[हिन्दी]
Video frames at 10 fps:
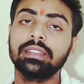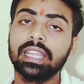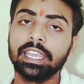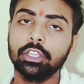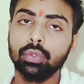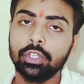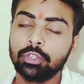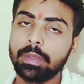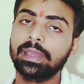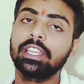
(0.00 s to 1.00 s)
द हिंदू
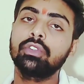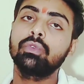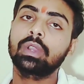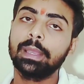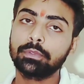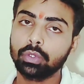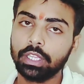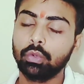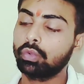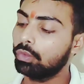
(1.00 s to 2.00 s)
न्यूज पेपर के जो वो कैप्स
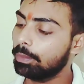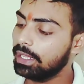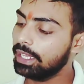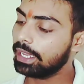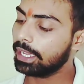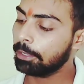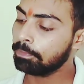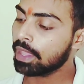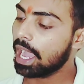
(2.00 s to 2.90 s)
होते हैं वो भी दिए गए हैं